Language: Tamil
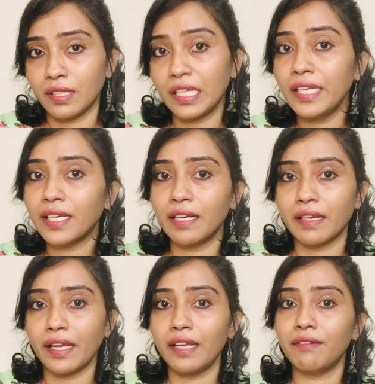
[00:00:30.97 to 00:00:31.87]
கிளினிக்கல்
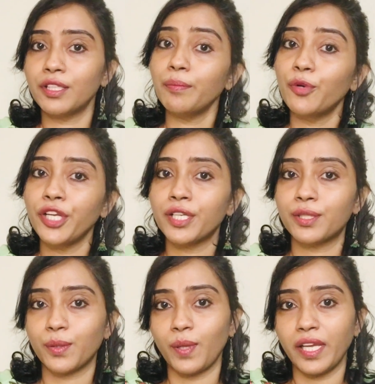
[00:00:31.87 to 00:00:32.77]
ட்ரையல் வந்து
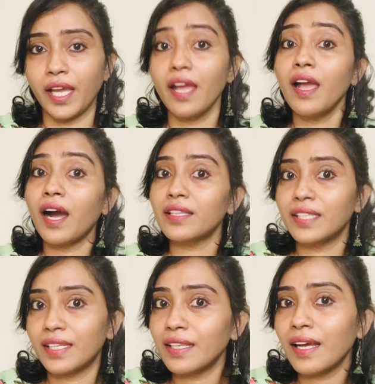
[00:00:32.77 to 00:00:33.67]
முடியறதுக்குள்ளேயே அது
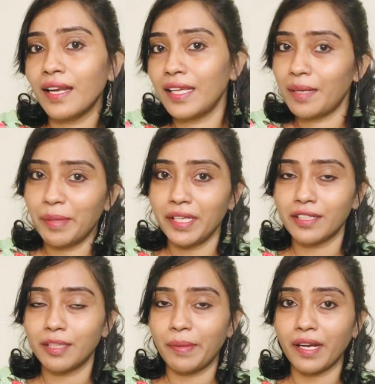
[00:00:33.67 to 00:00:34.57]
எதனால்
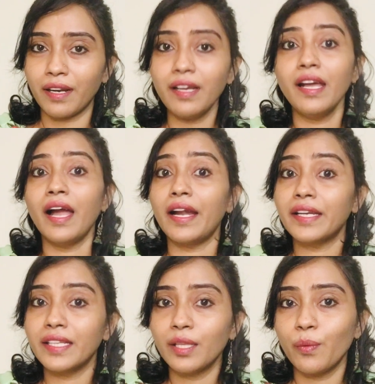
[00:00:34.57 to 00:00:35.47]
அப்படின்றத பார்க்கலாம் அண்ட்
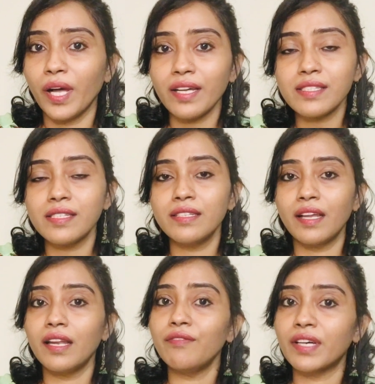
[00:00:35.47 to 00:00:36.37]
இந்த
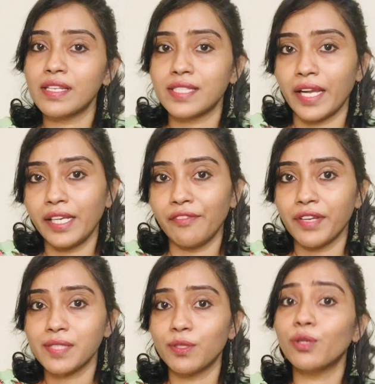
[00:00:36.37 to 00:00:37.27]
வேக்சின்னால் வர சைடு
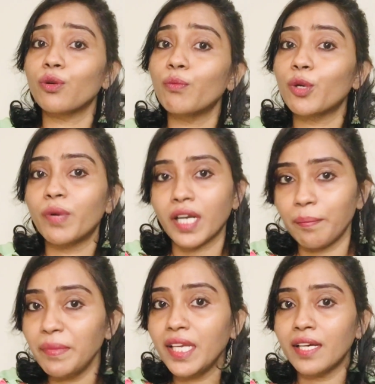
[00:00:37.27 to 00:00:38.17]
எஃபெக்ட்ஸ் வந்து ரொம்ப ரொம்ப
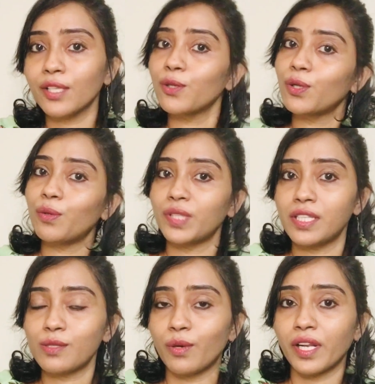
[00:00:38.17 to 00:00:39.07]
கம்மியாக இருக்குன்னு வந்து
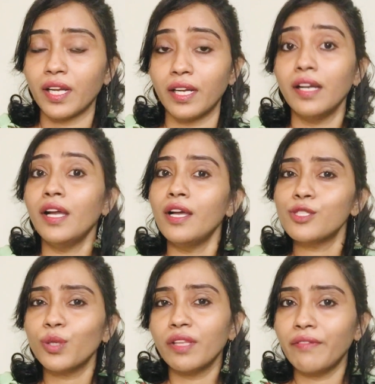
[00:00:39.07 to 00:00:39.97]
சொல்கிறாங்க ஸோ
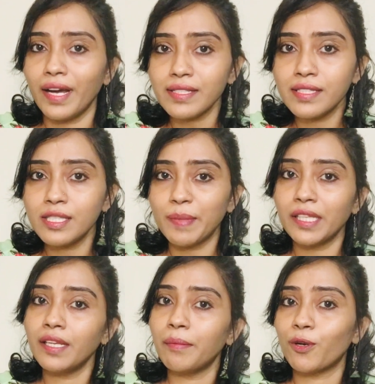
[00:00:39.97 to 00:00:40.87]
இந்த வேக்சின்ஸ் பற்றி
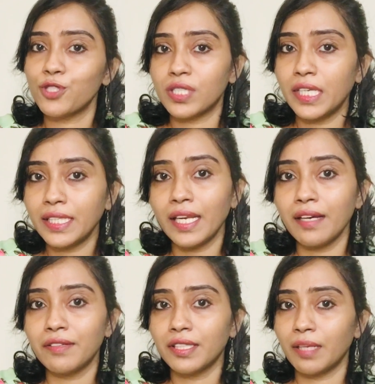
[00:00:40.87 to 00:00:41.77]
நம்ம கொஞ்சம்
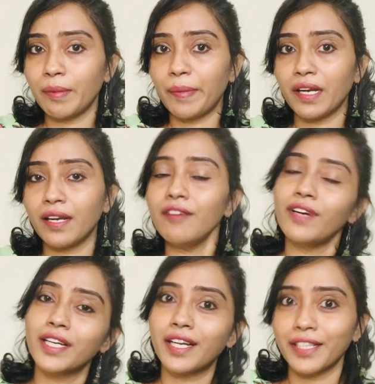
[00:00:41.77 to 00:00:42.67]
டீட்டெயிலாக வந்து நம்ம பார்க்கலாம்
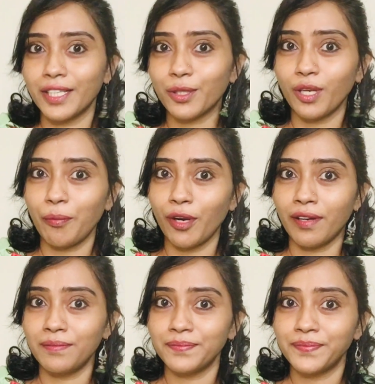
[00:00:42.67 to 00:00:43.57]
வாங்க கண்டென்ட்குள்ளே போகலாம்